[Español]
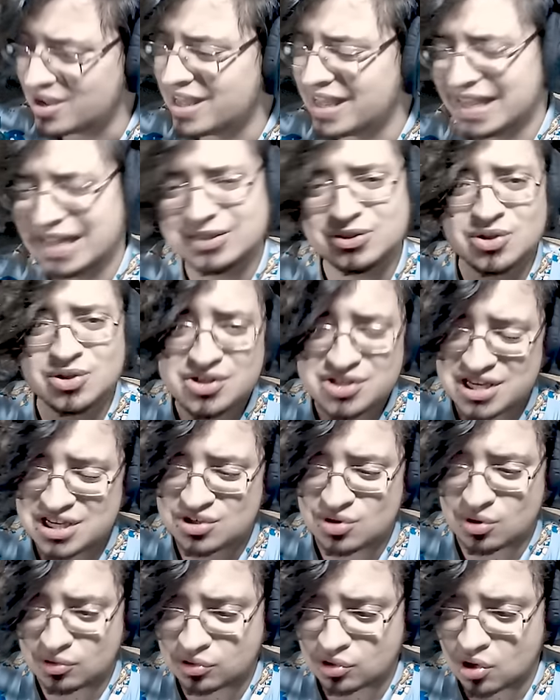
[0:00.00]
y todo se
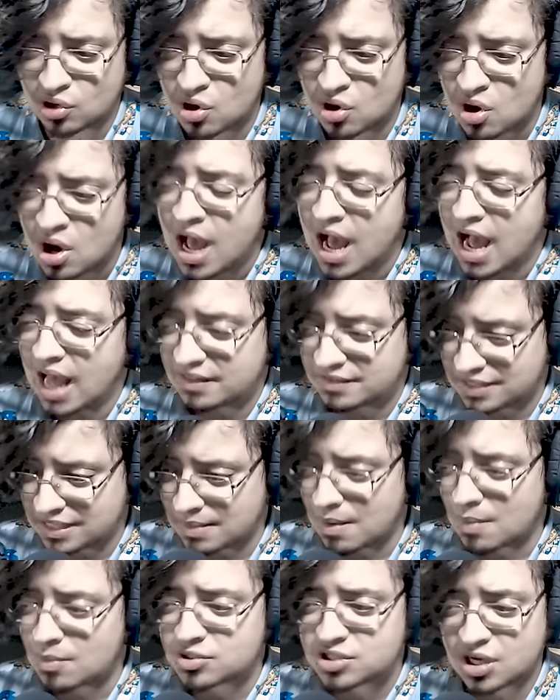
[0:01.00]
descontroló, así que
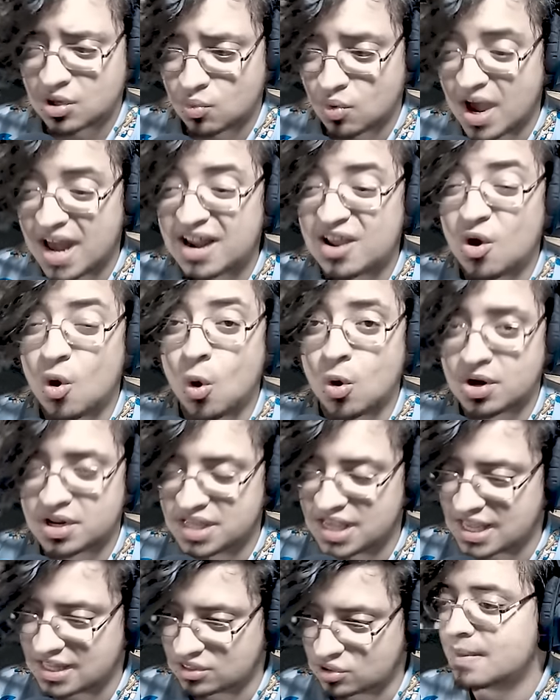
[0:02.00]
vamos a jugar
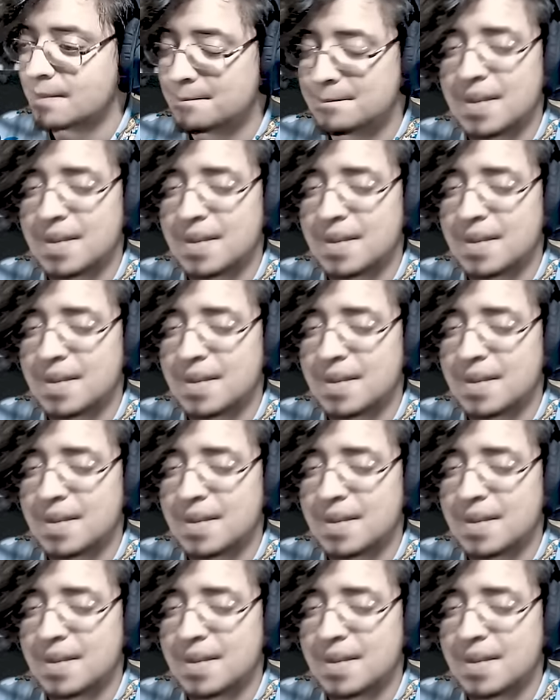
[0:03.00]
corriendo.